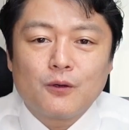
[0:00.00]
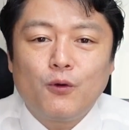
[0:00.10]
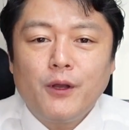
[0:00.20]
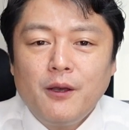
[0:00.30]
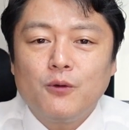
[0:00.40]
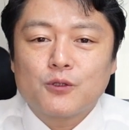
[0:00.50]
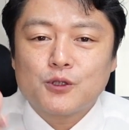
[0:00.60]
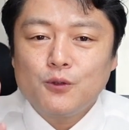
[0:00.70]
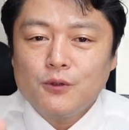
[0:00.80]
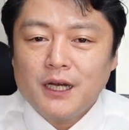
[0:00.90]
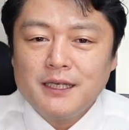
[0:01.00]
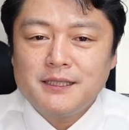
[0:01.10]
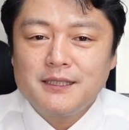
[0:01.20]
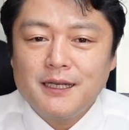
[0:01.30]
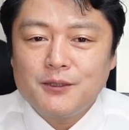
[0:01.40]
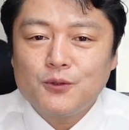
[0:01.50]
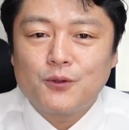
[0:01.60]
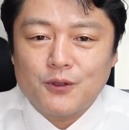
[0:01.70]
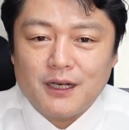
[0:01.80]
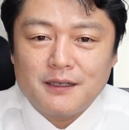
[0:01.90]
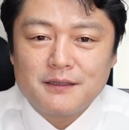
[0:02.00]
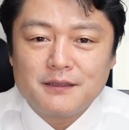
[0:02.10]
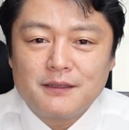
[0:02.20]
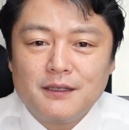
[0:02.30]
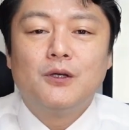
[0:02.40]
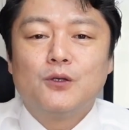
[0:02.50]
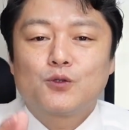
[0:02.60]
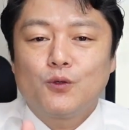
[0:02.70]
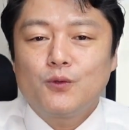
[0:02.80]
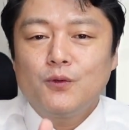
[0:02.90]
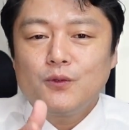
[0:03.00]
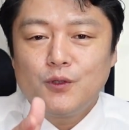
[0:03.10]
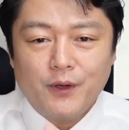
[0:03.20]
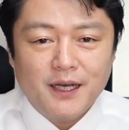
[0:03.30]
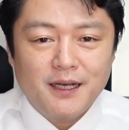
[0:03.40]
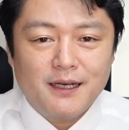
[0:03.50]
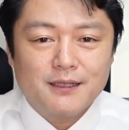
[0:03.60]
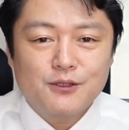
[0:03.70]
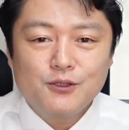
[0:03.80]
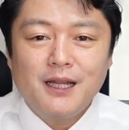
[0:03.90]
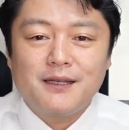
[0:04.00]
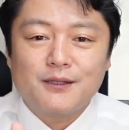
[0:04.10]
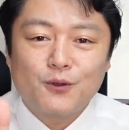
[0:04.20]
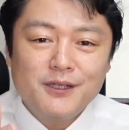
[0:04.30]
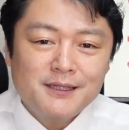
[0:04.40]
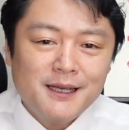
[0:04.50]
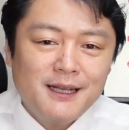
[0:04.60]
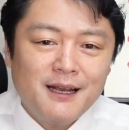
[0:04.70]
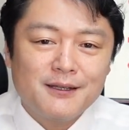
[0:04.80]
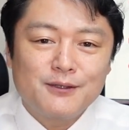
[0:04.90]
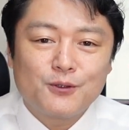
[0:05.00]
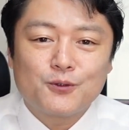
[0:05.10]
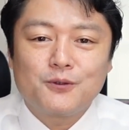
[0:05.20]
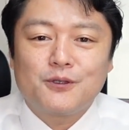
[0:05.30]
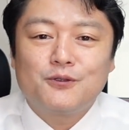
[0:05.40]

これを紹介しないどころか、その予言がすでに取り下げられていることに